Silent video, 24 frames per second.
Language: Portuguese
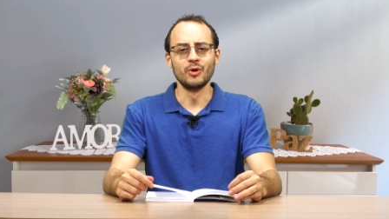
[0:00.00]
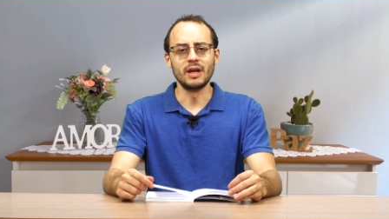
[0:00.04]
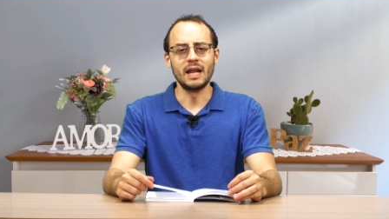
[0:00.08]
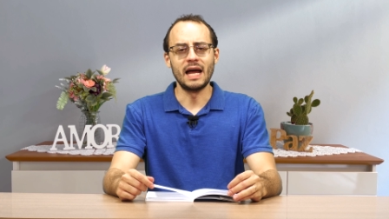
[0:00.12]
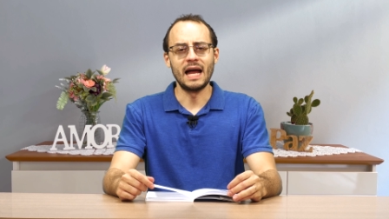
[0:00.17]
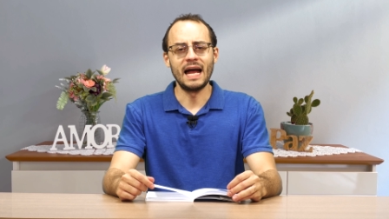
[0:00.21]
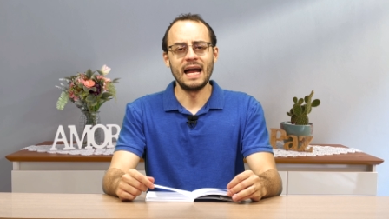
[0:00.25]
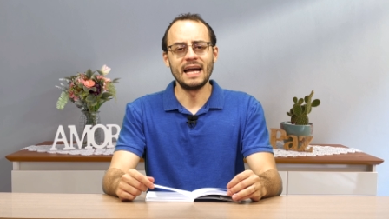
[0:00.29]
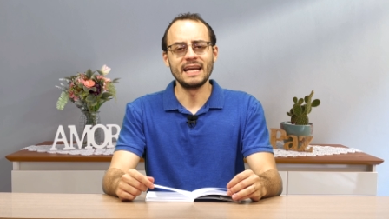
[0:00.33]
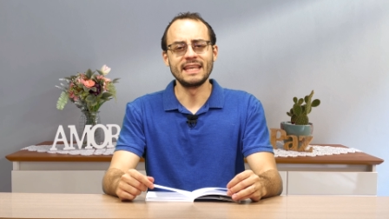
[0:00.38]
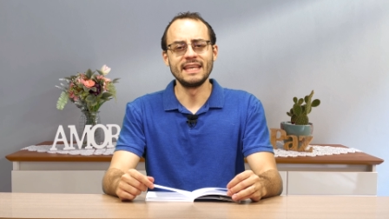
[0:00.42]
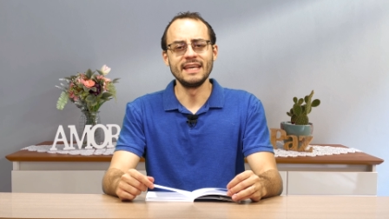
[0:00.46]

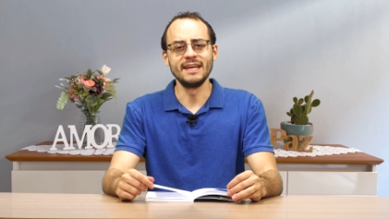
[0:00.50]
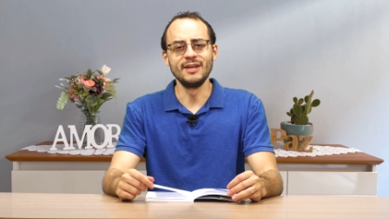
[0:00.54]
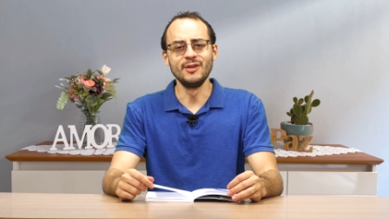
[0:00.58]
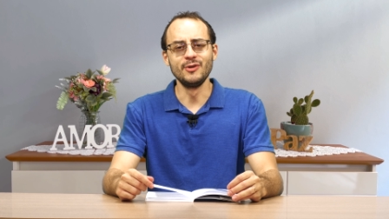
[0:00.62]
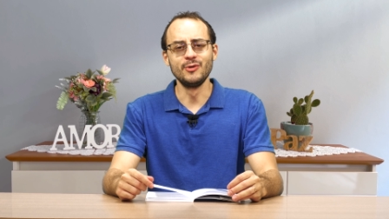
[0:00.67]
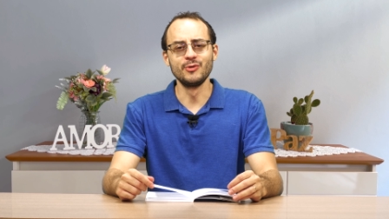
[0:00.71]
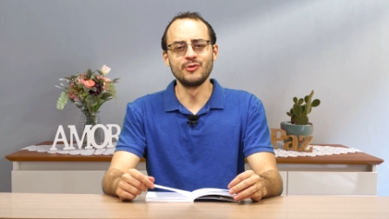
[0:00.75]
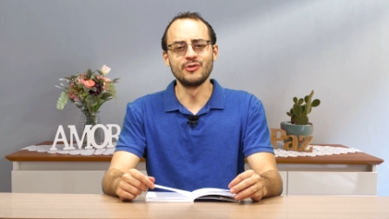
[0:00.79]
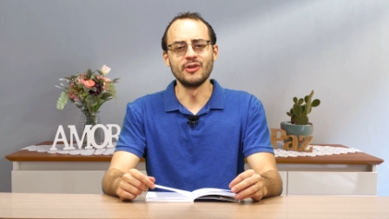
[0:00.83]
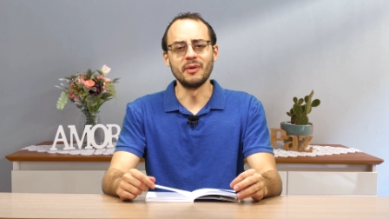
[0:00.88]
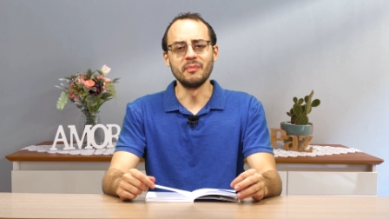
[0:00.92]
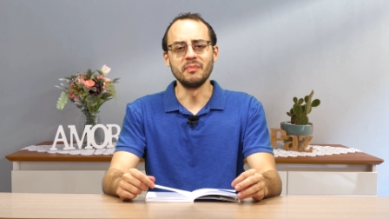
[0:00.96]
Olá,
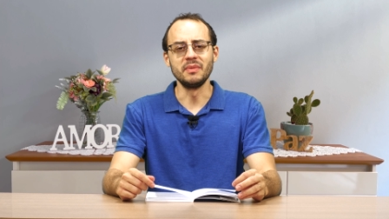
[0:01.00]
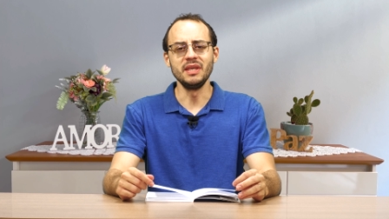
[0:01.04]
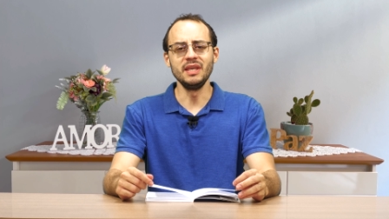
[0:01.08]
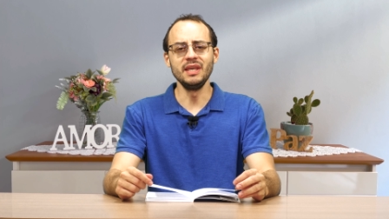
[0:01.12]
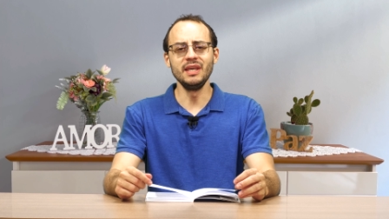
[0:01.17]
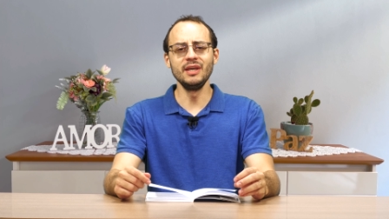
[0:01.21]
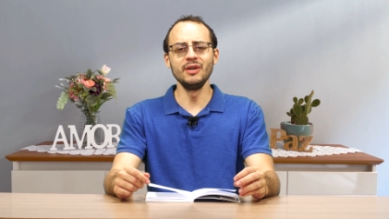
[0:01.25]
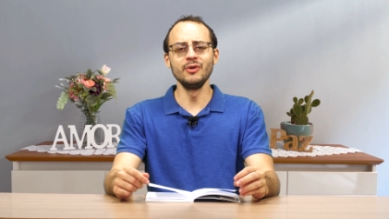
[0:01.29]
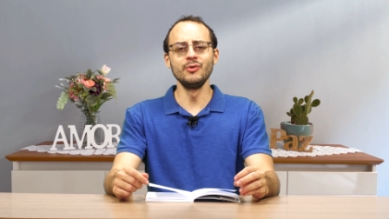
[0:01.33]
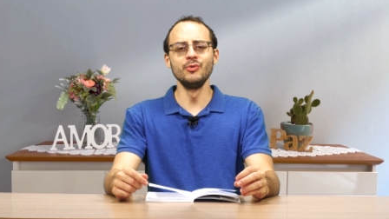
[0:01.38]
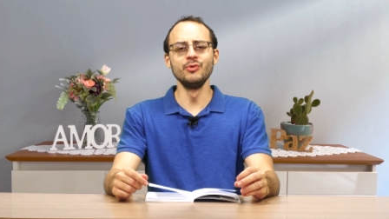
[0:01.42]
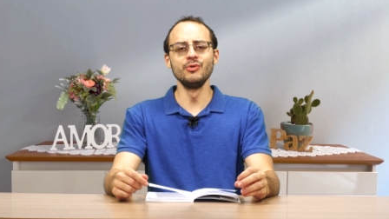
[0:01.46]
queridos
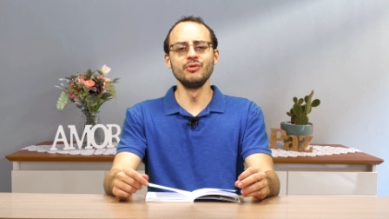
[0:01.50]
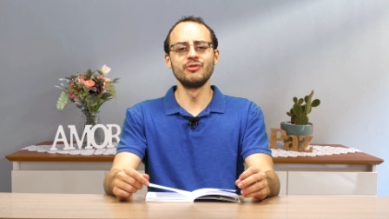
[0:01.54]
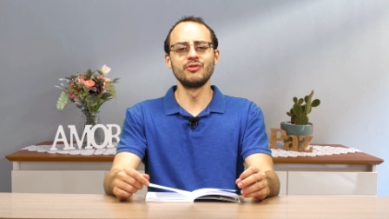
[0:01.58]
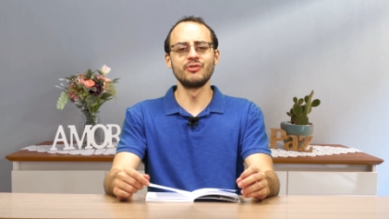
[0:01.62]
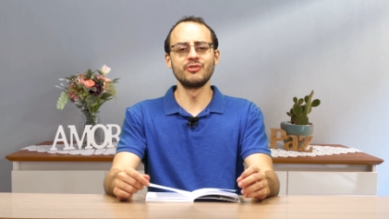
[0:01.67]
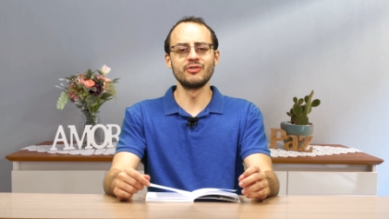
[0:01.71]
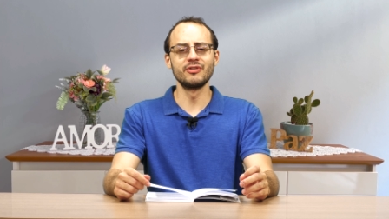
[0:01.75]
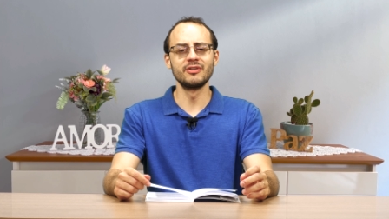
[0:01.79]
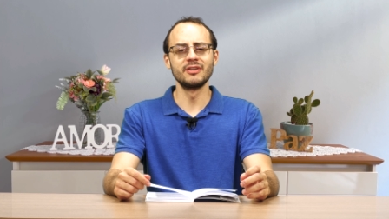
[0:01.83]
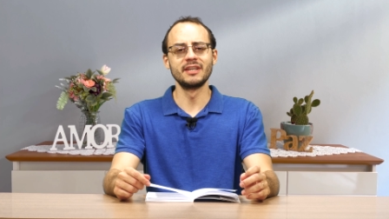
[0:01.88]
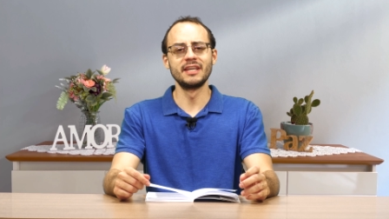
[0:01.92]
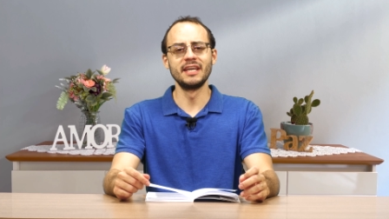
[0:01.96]
amigos,